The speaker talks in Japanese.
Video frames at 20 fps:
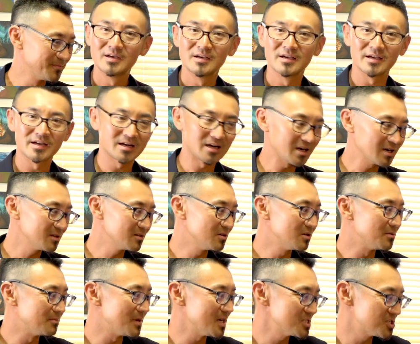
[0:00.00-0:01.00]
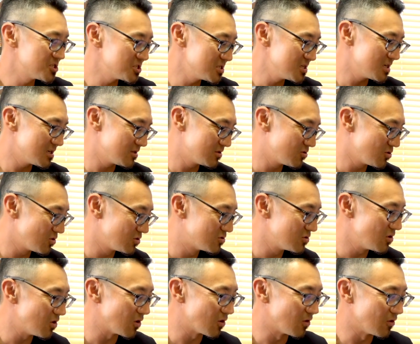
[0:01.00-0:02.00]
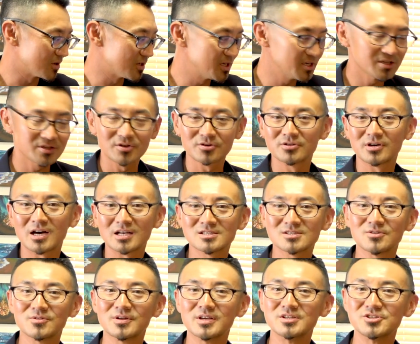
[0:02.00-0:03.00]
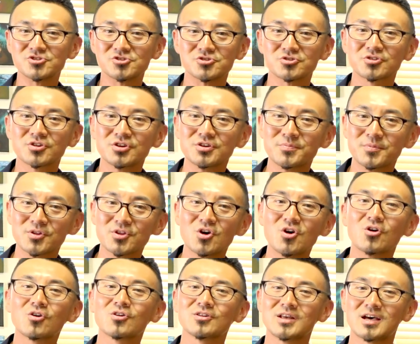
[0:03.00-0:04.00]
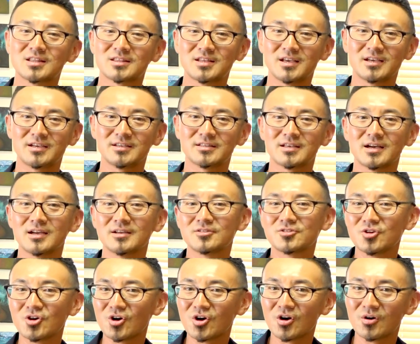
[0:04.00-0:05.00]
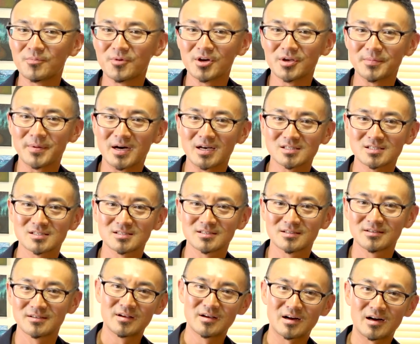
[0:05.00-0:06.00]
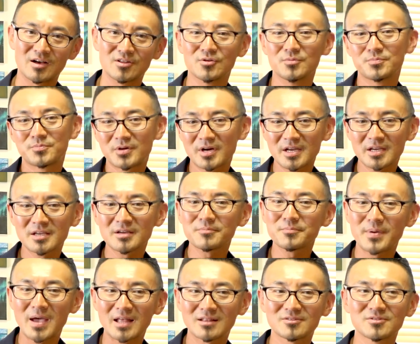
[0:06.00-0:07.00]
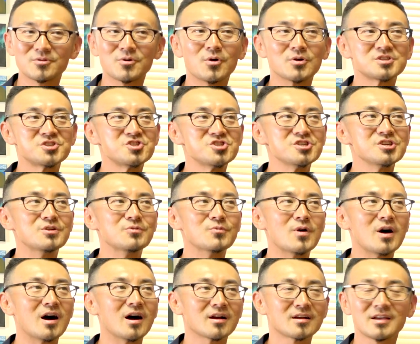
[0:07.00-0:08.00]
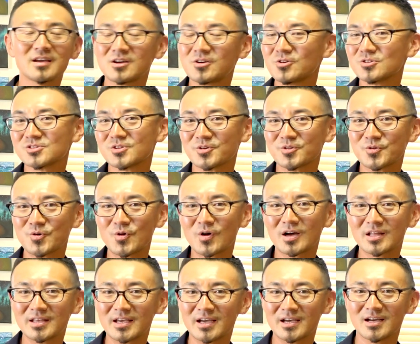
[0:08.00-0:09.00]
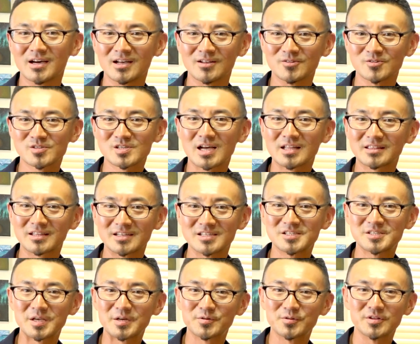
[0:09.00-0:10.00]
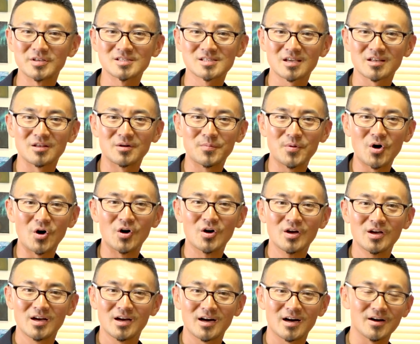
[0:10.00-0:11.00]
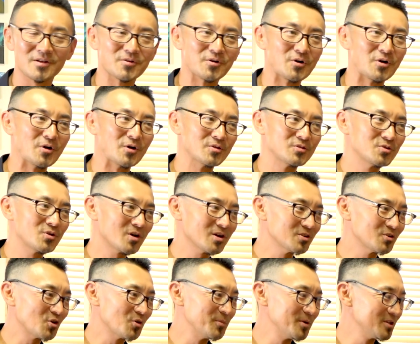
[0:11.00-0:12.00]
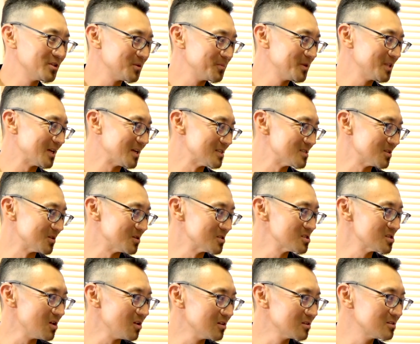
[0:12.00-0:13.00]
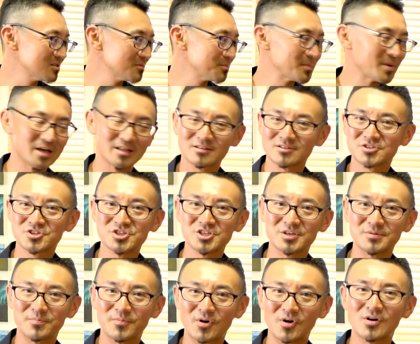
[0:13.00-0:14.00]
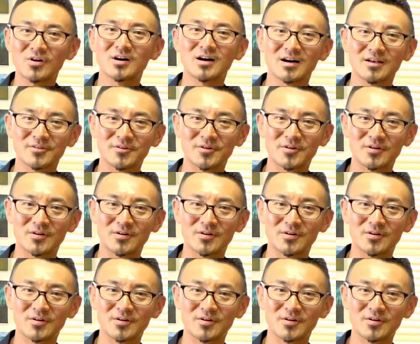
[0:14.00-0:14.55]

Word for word: え彼のマシンガントークを聞き取る発音練習というものを行っていきたいと思います。あの Breaking Bad のシーンは結構その動画であの使ったりしてるんですけども、あの動画のコメント見たらその Saul Goodman のシーンもあの